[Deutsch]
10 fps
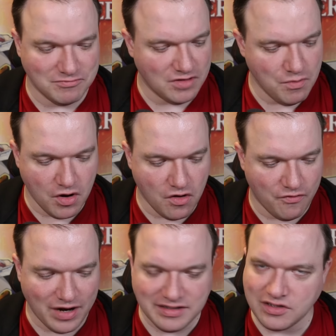immer
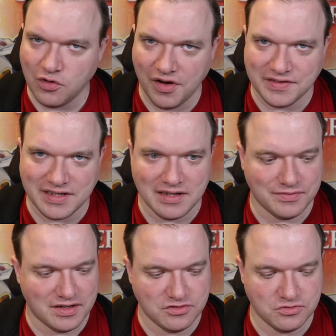noch weitere neue
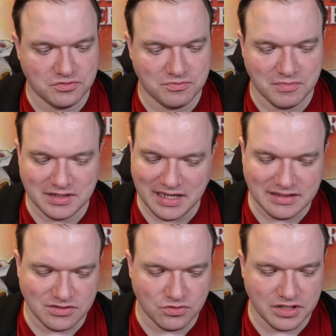Sachen. Also man
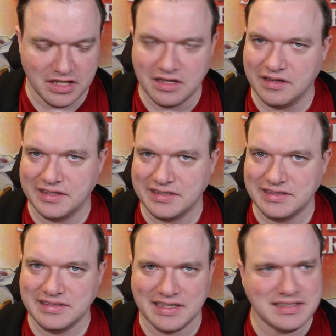denkt so, okay, der,
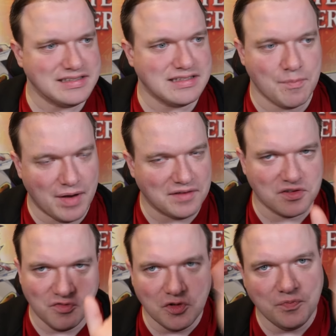hat jetzt seinen Plan
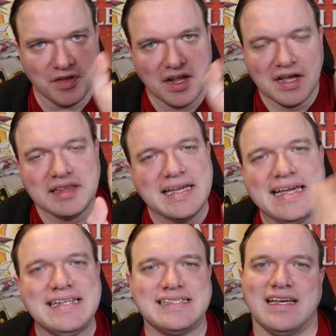gefunden, der
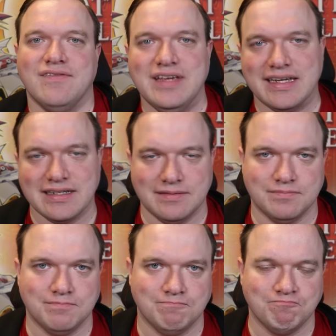geht jetzt seinen Weg.
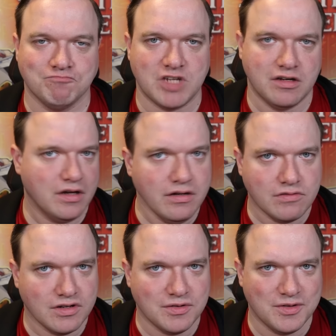Ähm,
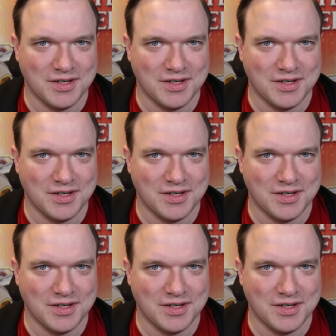nein, äh,